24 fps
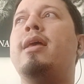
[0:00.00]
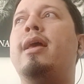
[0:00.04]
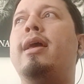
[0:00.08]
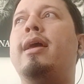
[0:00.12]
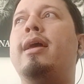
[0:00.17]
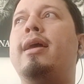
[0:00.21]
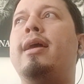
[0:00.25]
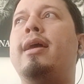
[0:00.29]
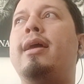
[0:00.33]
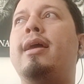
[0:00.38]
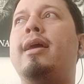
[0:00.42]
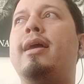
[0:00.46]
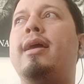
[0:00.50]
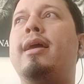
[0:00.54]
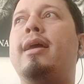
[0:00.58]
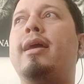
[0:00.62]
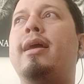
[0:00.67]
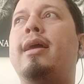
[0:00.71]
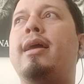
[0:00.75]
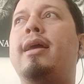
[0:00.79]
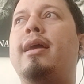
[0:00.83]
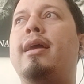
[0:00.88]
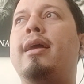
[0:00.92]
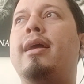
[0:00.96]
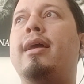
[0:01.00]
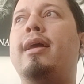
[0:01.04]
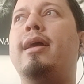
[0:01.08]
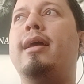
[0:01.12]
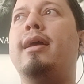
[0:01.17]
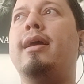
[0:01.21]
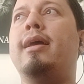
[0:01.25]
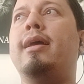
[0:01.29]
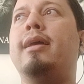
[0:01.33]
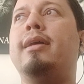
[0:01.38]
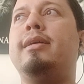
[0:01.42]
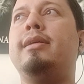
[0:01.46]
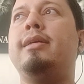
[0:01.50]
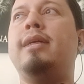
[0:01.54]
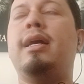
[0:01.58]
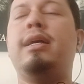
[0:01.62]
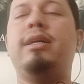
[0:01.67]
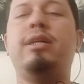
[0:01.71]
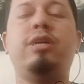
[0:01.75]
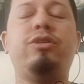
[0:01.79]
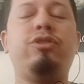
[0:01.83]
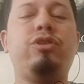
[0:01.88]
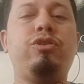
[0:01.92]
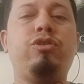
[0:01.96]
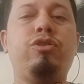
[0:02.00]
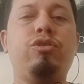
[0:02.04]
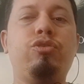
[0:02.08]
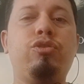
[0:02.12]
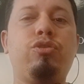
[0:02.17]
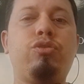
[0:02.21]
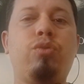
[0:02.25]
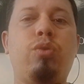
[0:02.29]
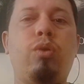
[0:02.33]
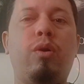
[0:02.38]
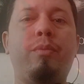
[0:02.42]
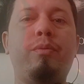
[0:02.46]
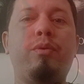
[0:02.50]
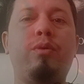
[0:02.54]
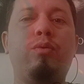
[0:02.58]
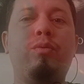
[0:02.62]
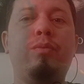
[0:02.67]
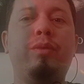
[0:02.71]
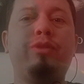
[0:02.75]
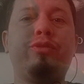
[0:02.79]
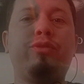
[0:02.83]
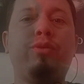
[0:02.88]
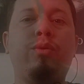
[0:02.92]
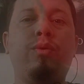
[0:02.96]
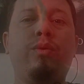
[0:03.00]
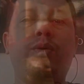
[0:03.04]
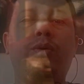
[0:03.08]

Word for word: É... E aí a gente descobre algumas